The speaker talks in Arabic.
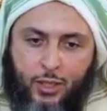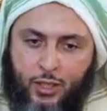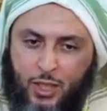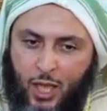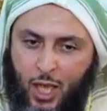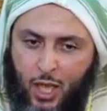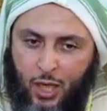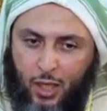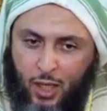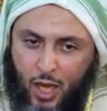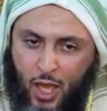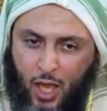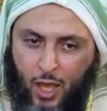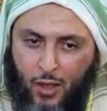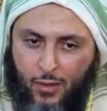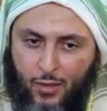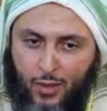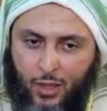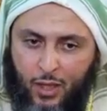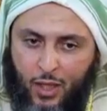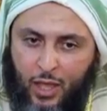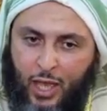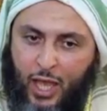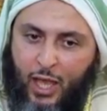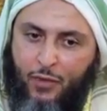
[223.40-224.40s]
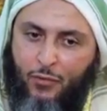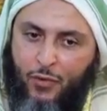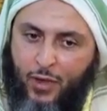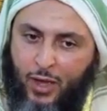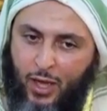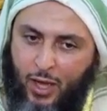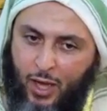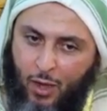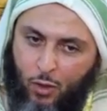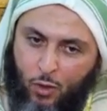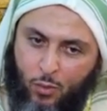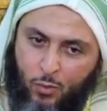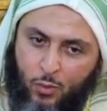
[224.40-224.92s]
إن شاء الله غفر
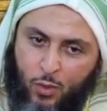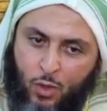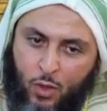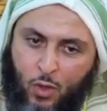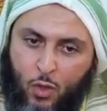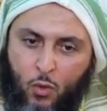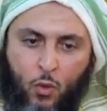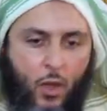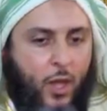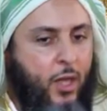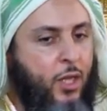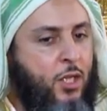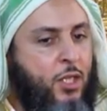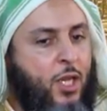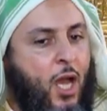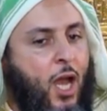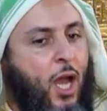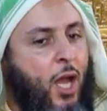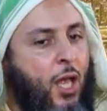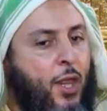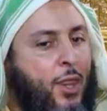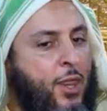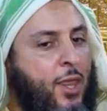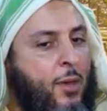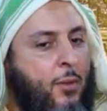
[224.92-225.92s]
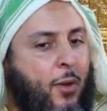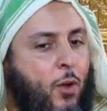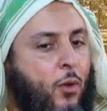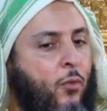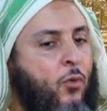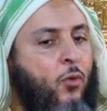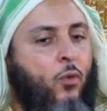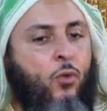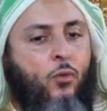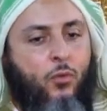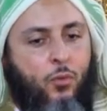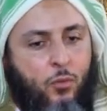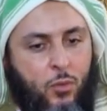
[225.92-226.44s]
لهم وإن شاء عذبهم
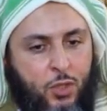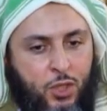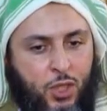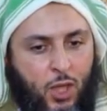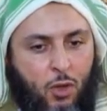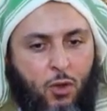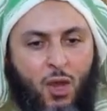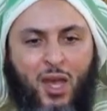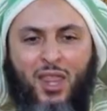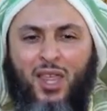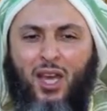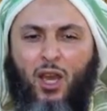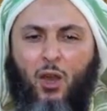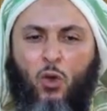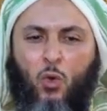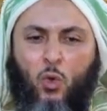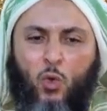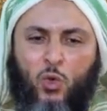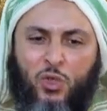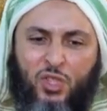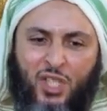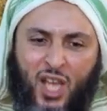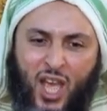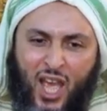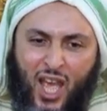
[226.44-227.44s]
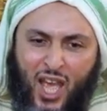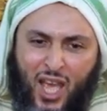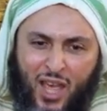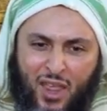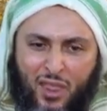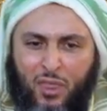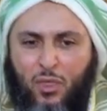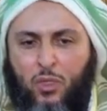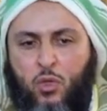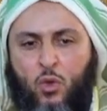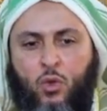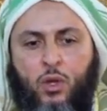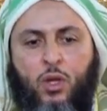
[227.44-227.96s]
فهم في المشيئة وهذا قول
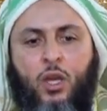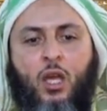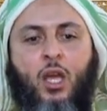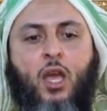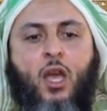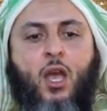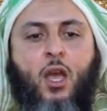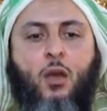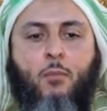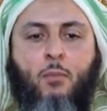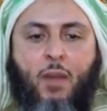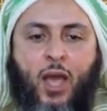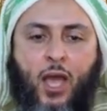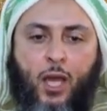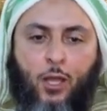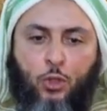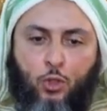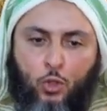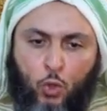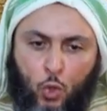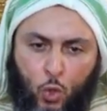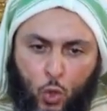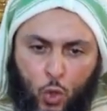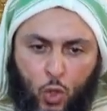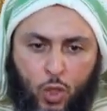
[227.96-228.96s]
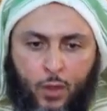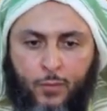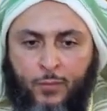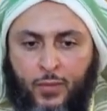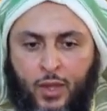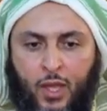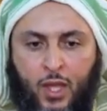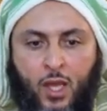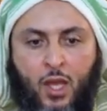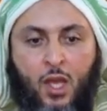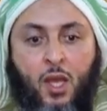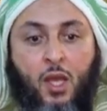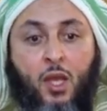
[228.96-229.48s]
شاذ مهجور
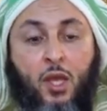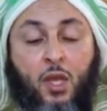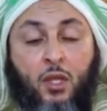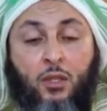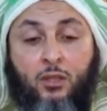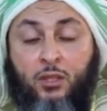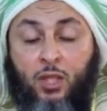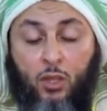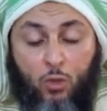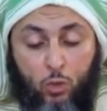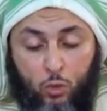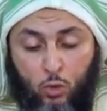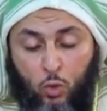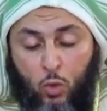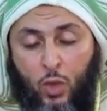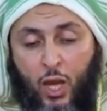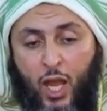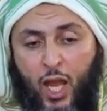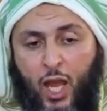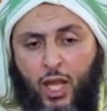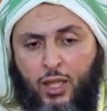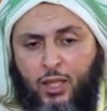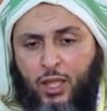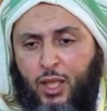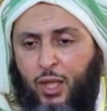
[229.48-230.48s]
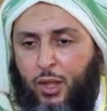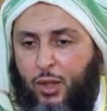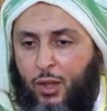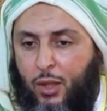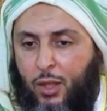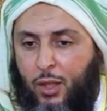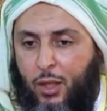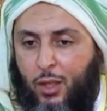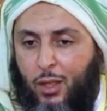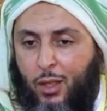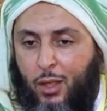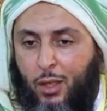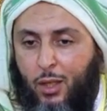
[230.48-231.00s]
ترده الأحاديث
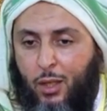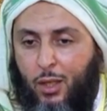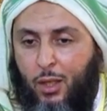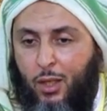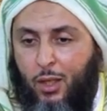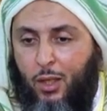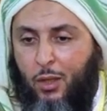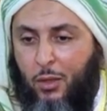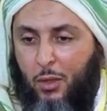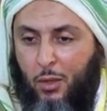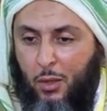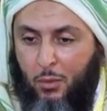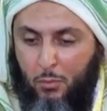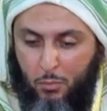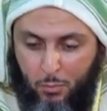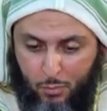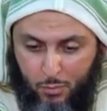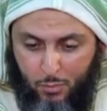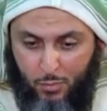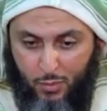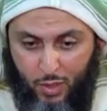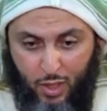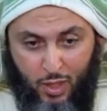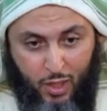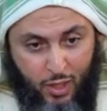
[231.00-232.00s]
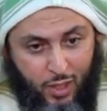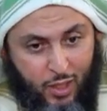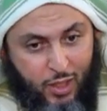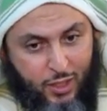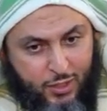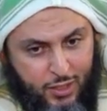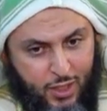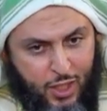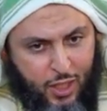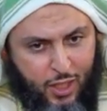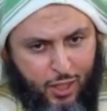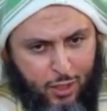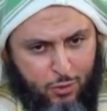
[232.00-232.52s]

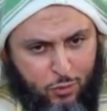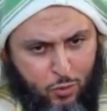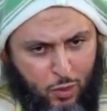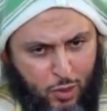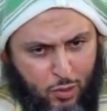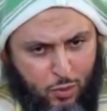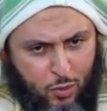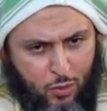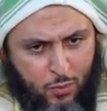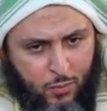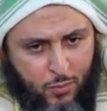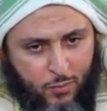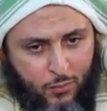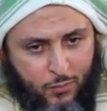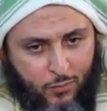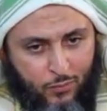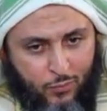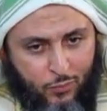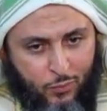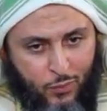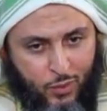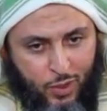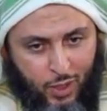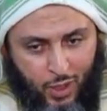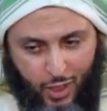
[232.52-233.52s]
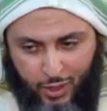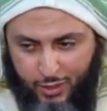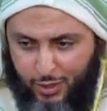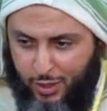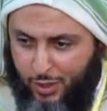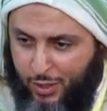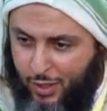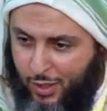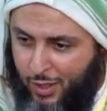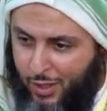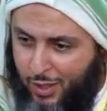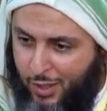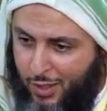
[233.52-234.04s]
التي ذكرت لكم
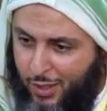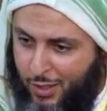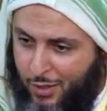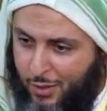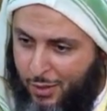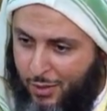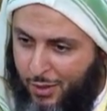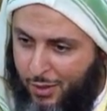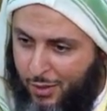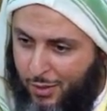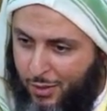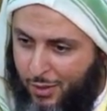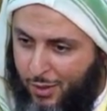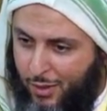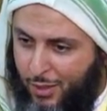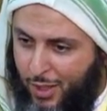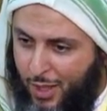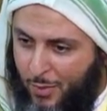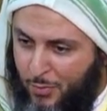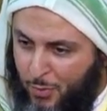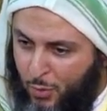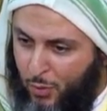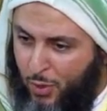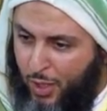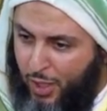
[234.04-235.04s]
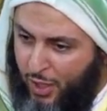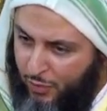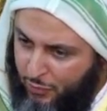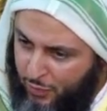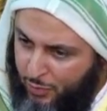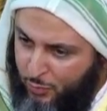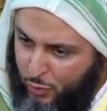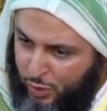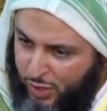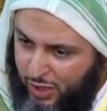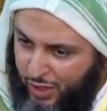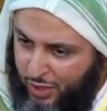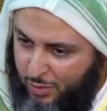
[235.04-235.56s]
حديث أبي هريرة في
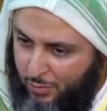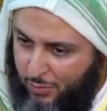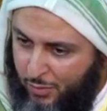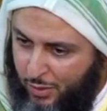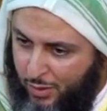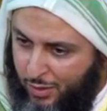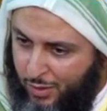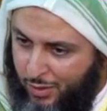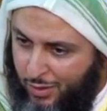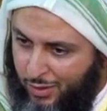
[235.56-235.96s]
مسلم